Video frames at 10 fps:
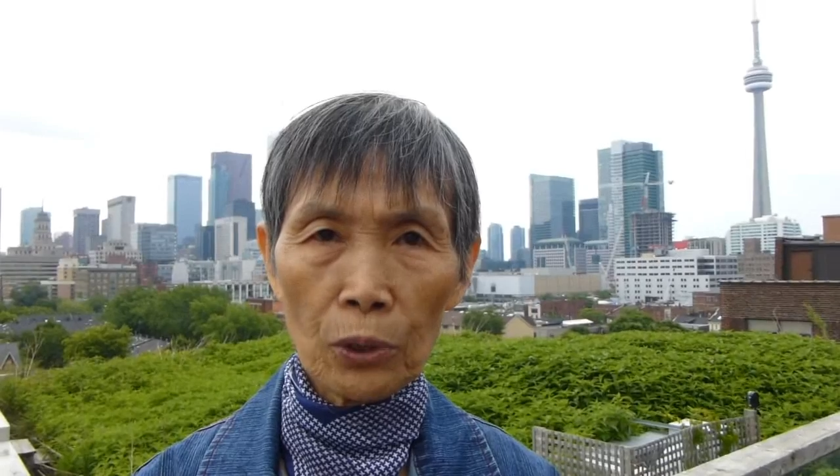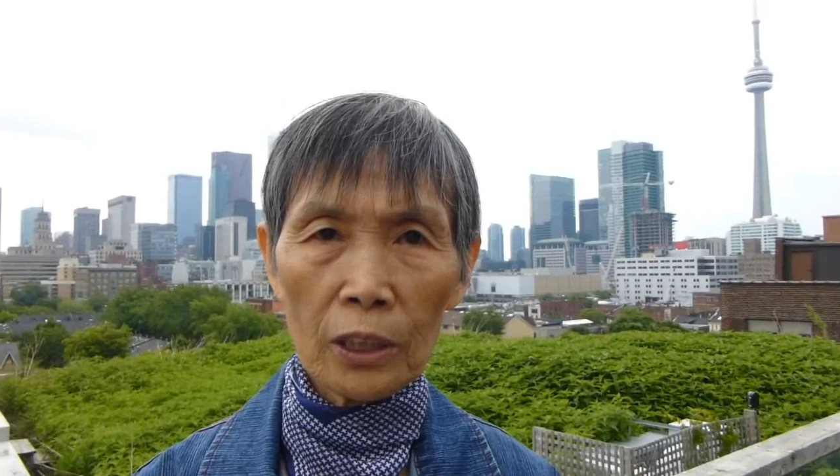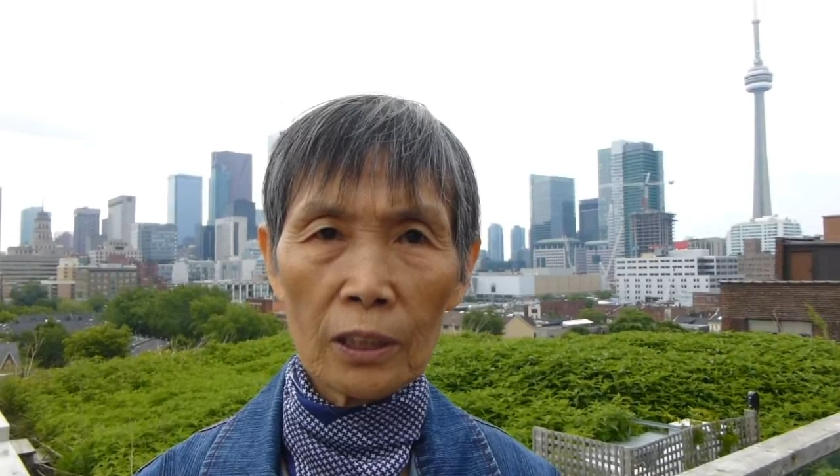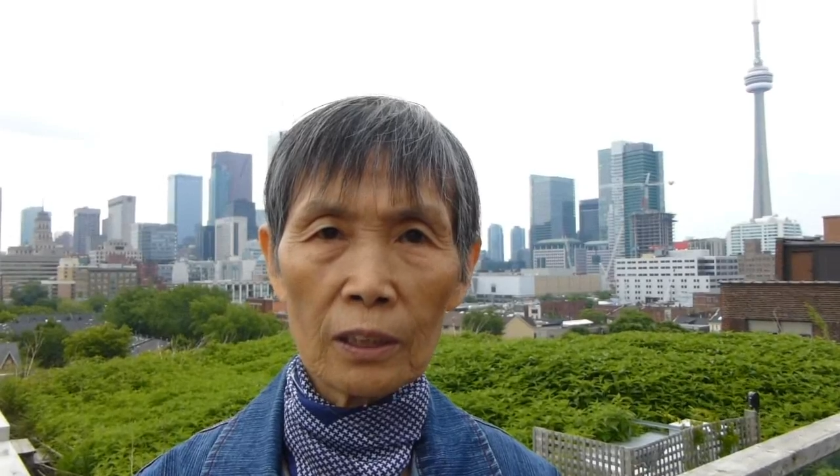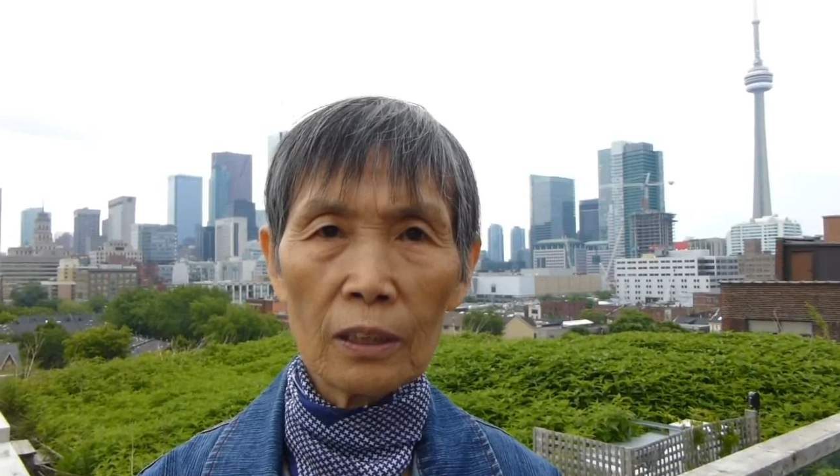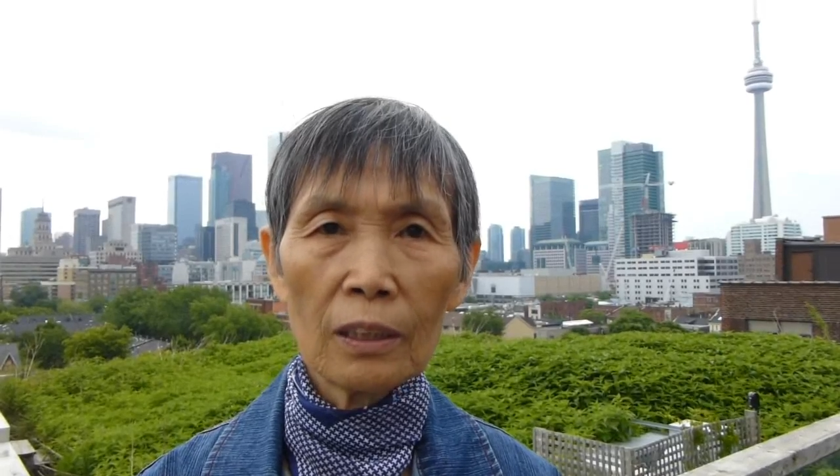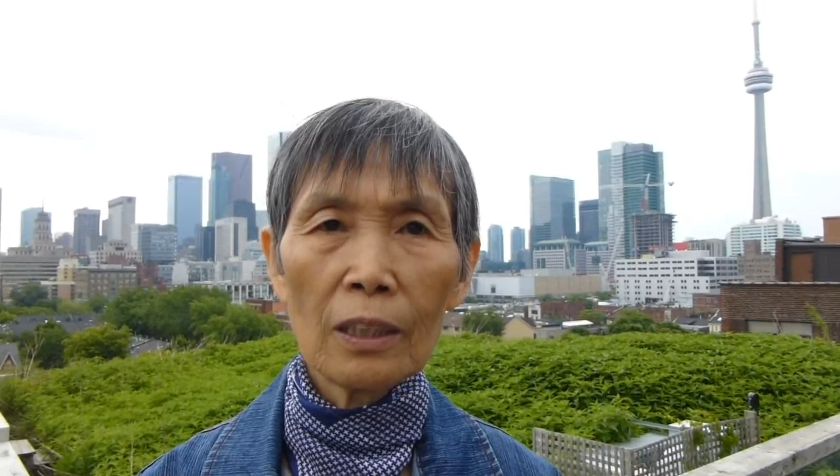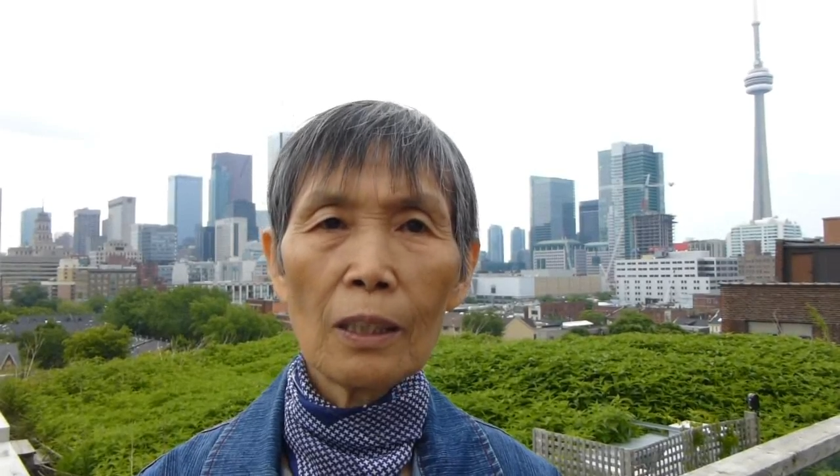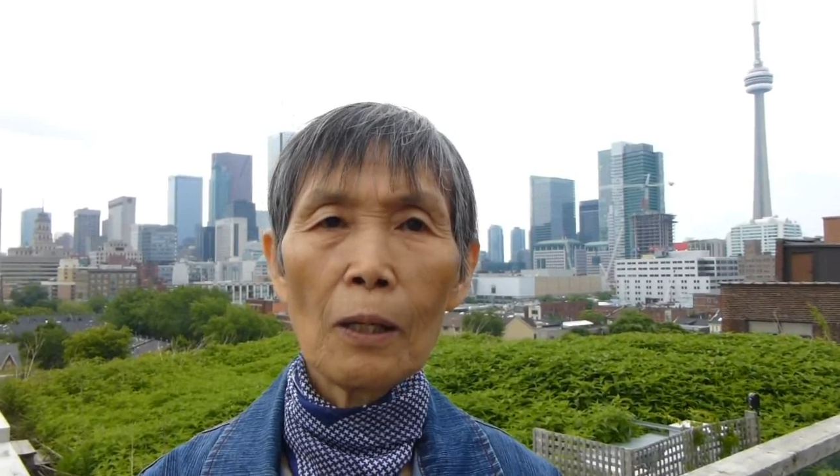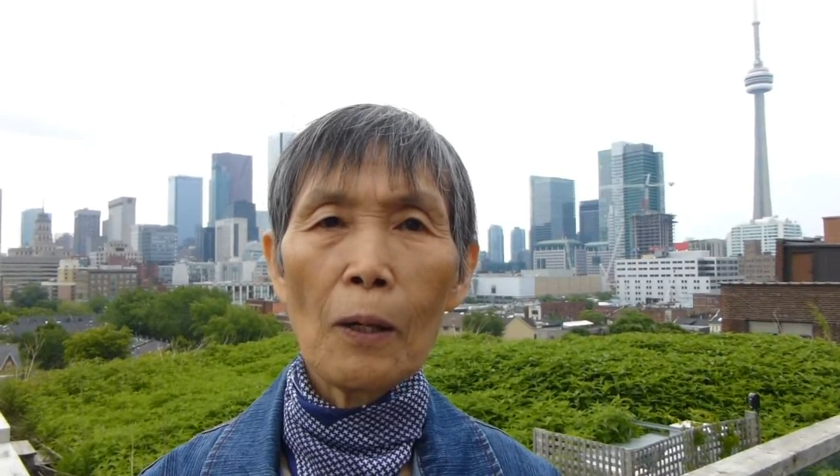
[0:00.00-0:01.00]
习，
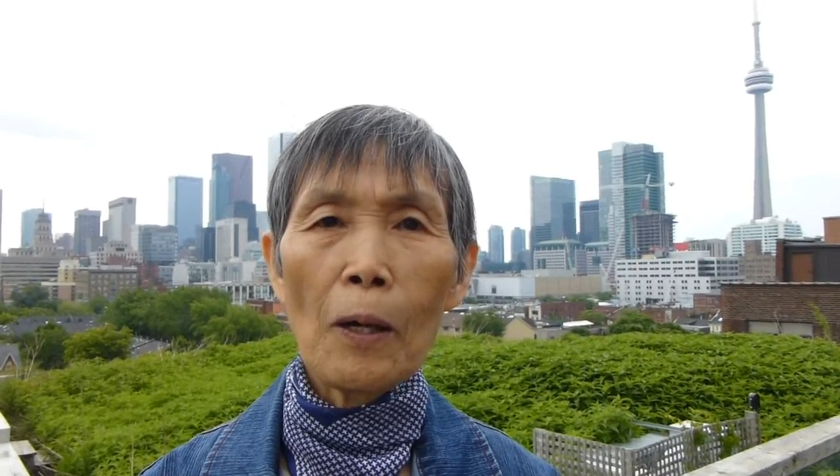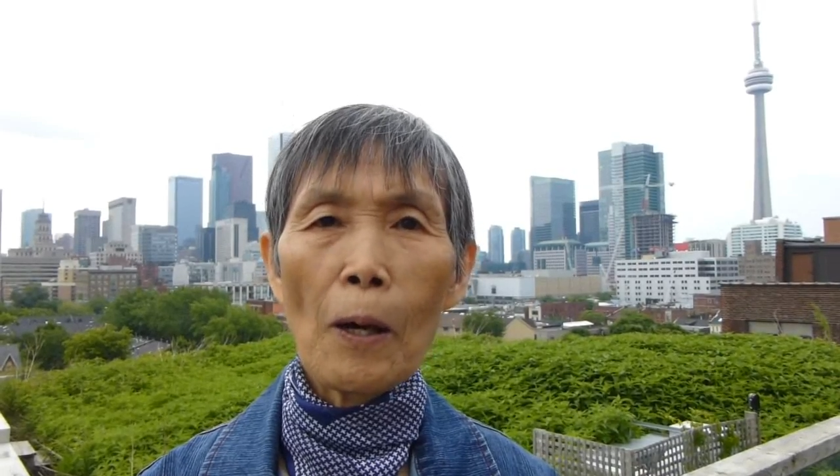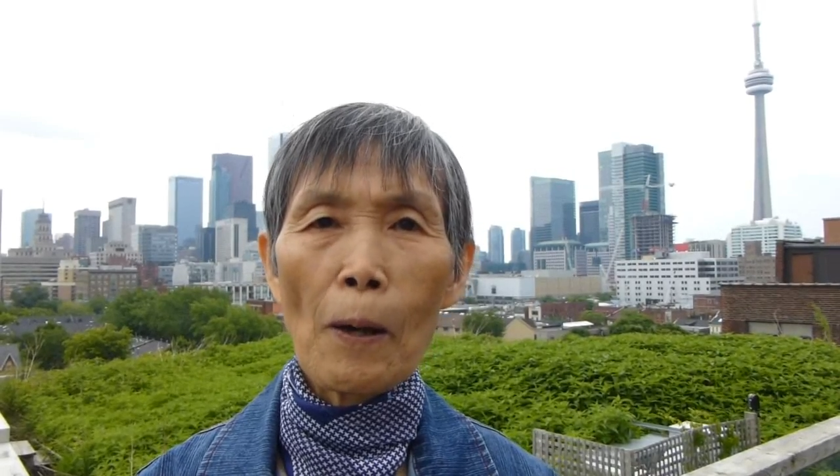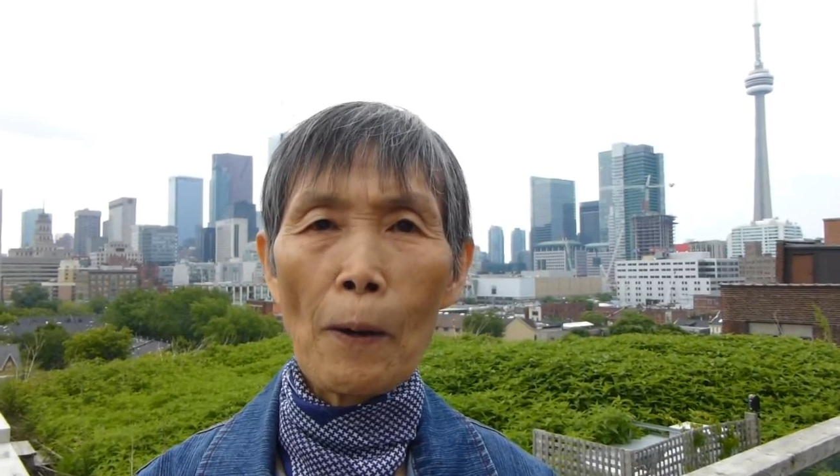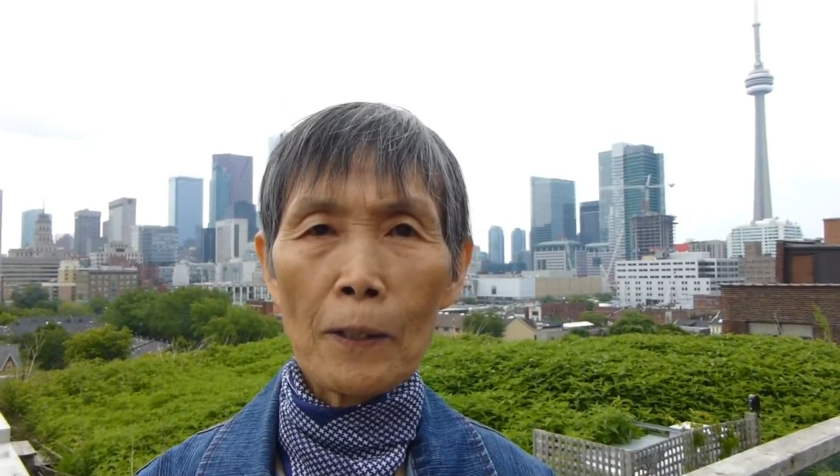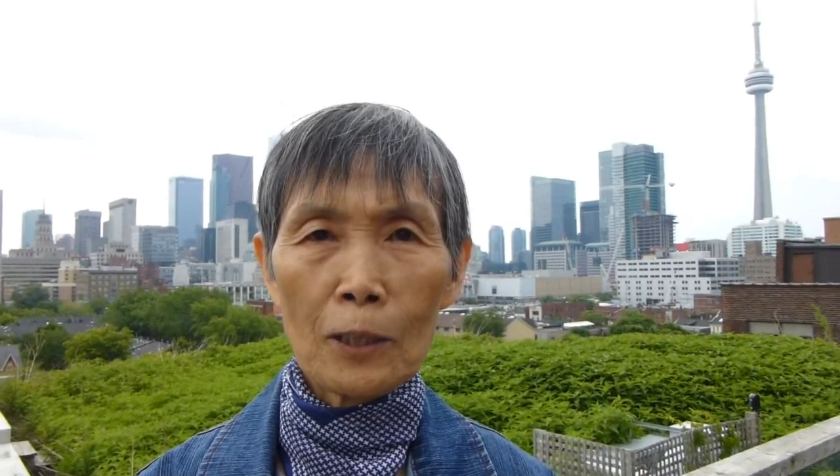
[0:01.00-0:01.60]
呃，使